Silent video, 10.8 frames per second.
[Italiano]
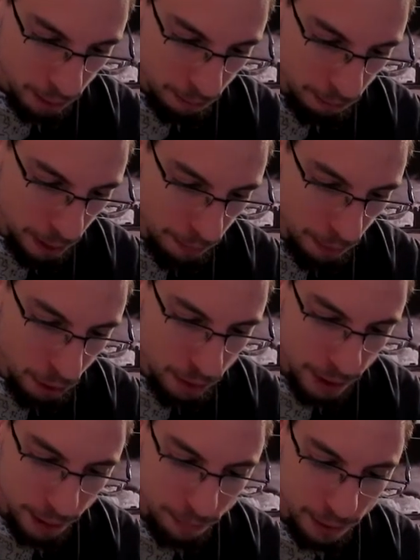
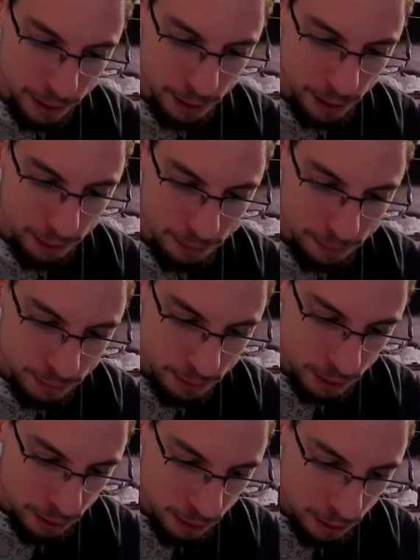Biblioterapia
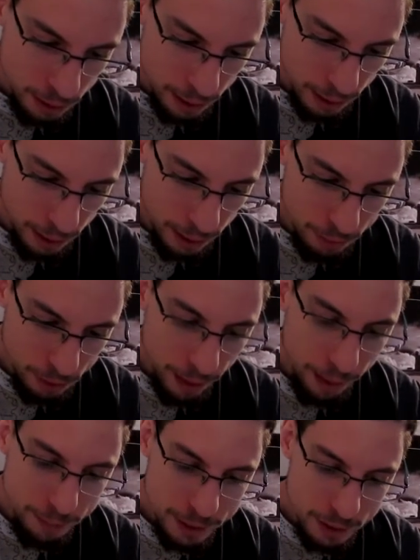ramo
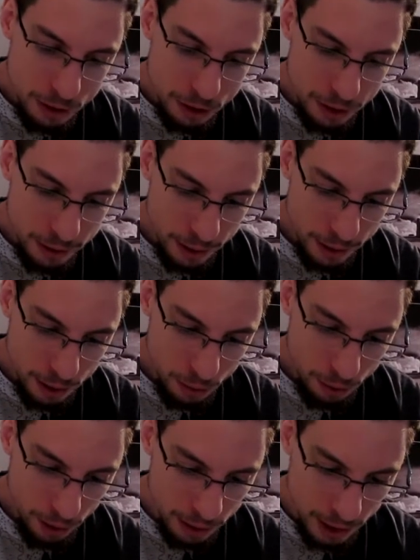della medicina che
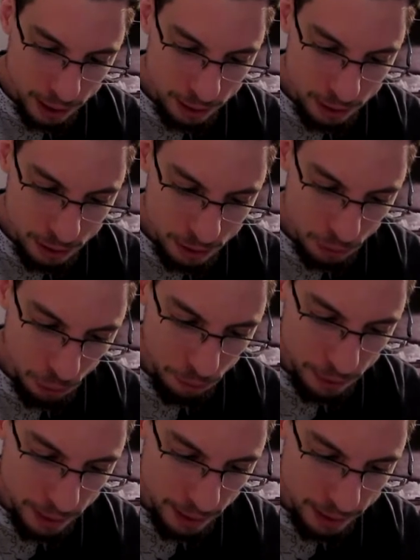cura certi
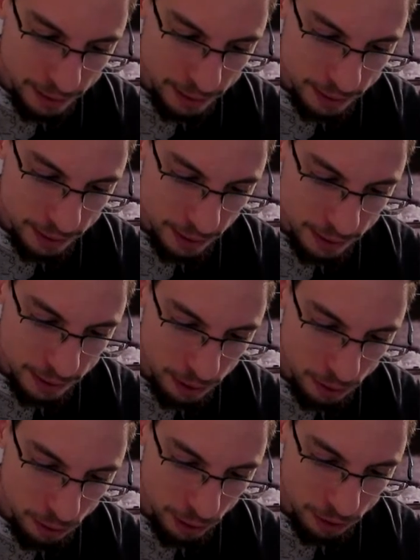disturbi
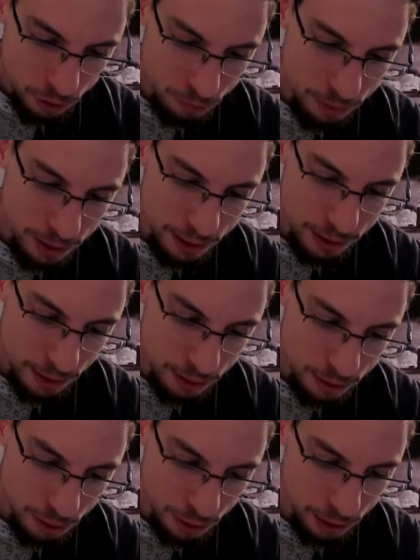dell'esistenza con la
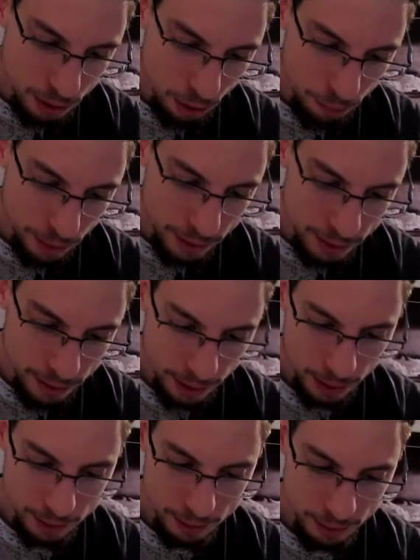somministrazione di opere di
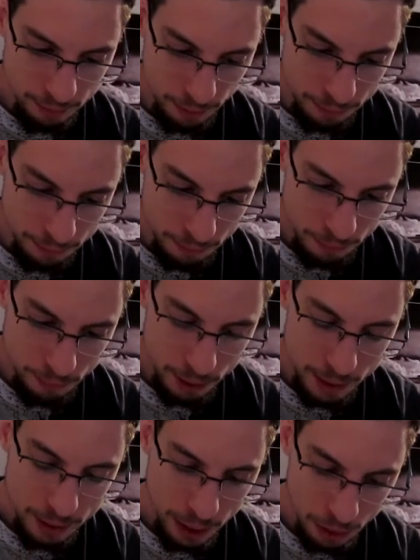narrativa.
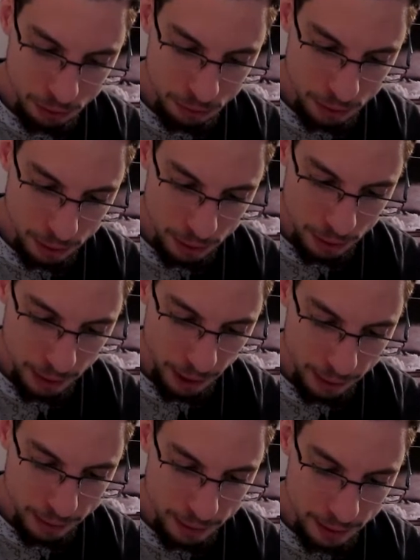Bertaud e
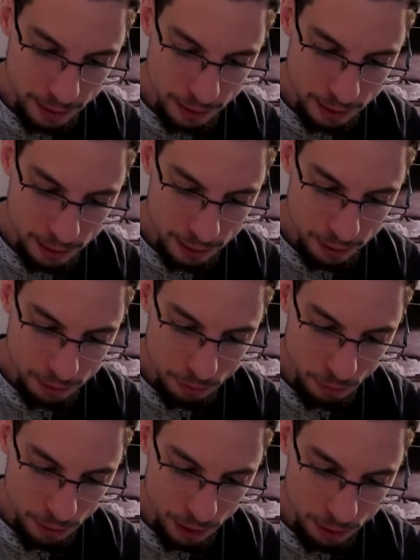Elderkin
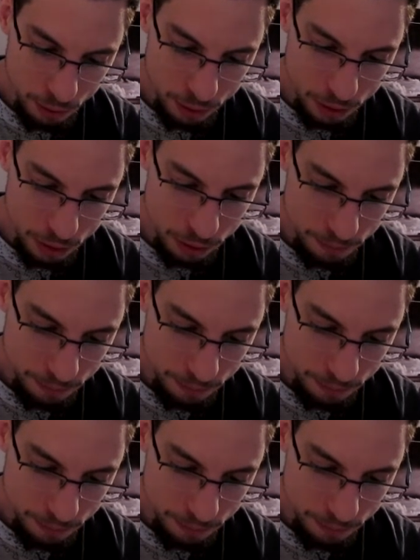2012.